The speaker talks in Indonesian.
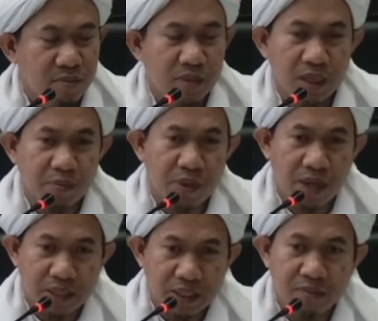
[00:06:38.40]
Benar Pak
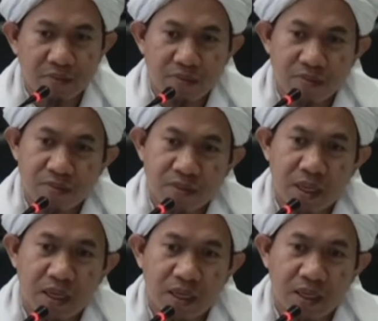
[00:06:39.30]
Hakim,
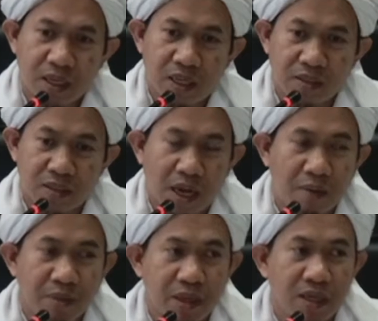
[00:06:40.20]
saya ngelihat,
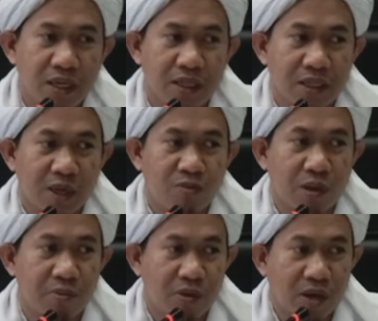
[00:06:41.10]
kami ngelihat, kamu
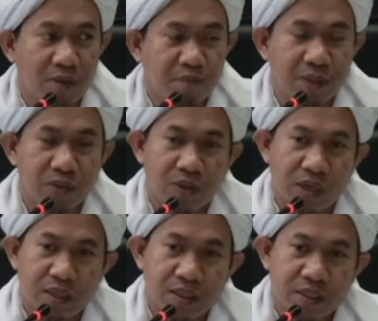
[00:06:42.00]
berapa orang? Empat
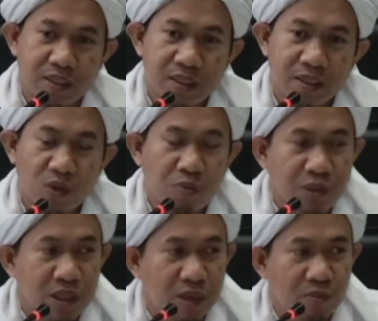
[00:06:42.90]
orang Kok
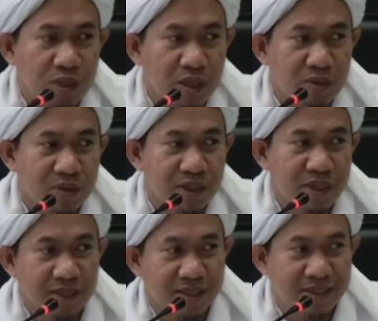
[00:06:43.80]
bisa kamu tahu?
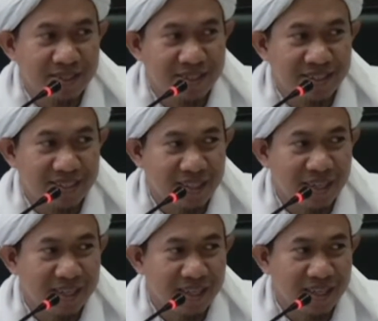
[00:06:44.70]
Ah,
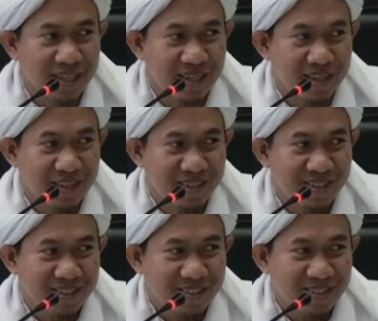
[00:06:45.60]
nyengir-nyengirnya.
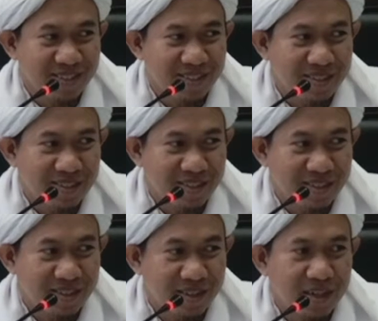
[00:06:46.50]

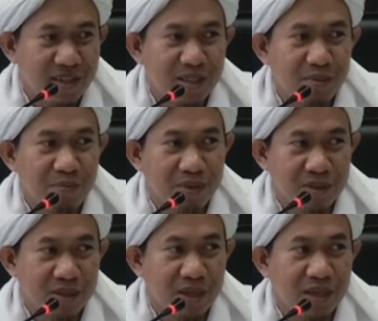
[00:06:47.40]
Dia ngintipin.
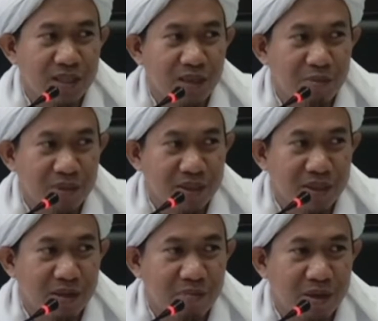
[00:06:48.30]
Saya ngintipin
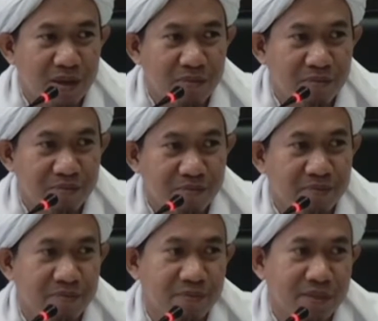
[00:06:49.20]
setiap malam. Hmm.